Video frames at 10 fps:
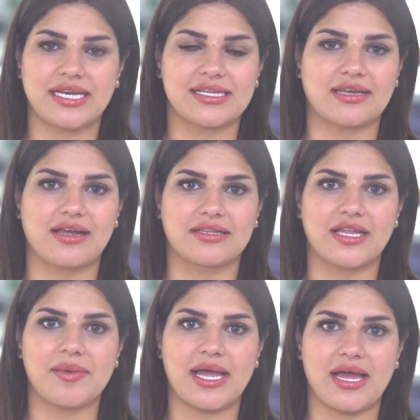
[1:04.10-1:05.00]
التي
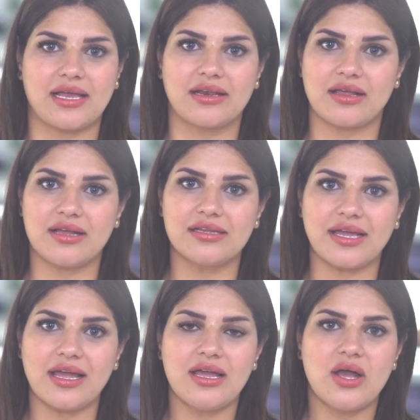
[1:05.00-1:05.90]
قدمها
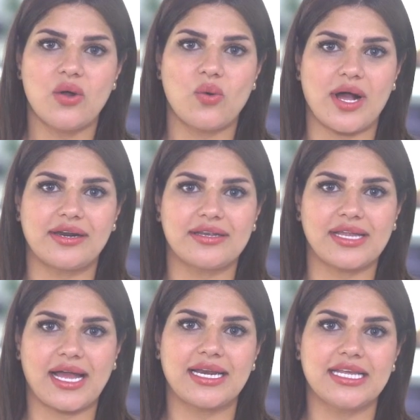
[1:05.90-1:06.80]
القادة وعرض
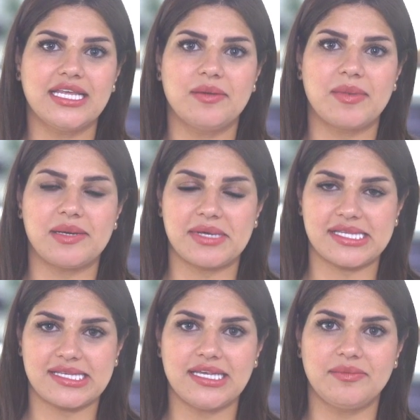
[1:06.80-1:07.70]
عليهم
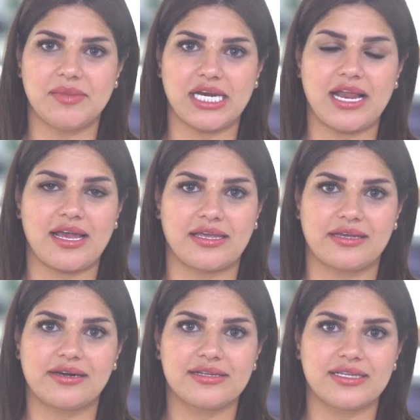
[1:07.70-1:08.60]
المزيد من
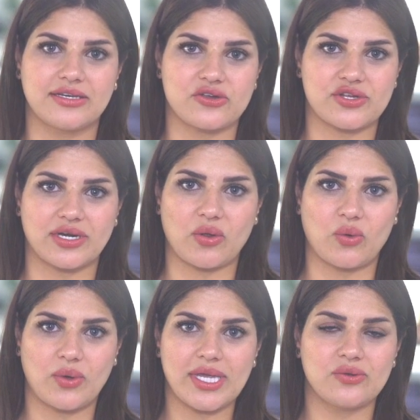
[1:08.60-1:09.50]
الخيارات لنشر
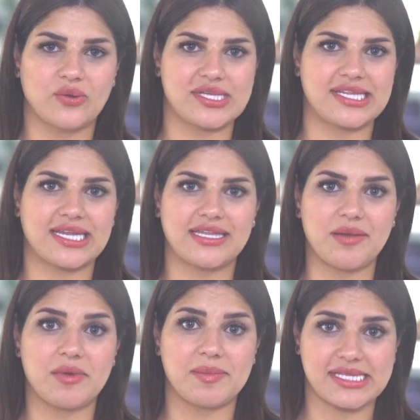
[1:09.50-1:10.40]
القوات
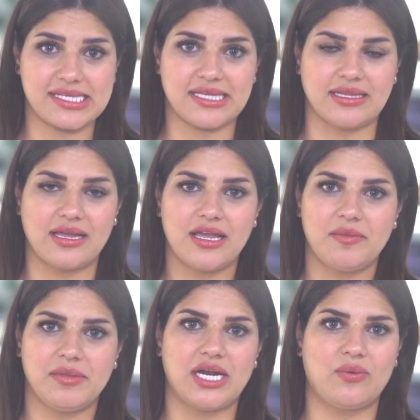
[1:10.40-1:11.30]
واستخدام المزيد
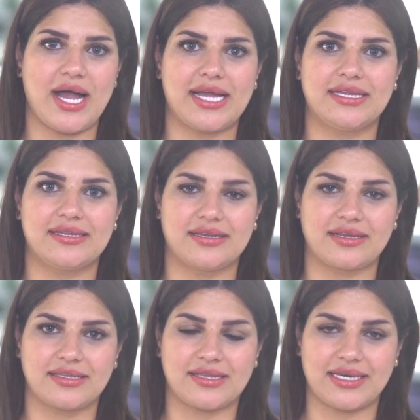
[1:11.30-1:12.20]
من الوحدات
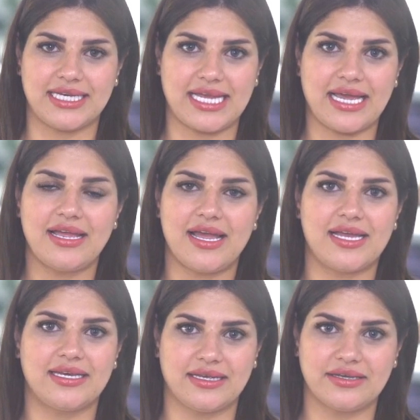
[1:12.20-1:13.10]
القتالية
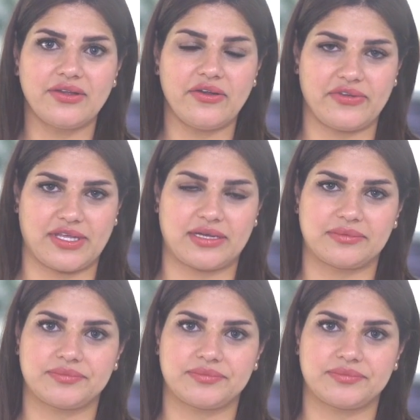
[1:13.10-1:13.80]
الإضافية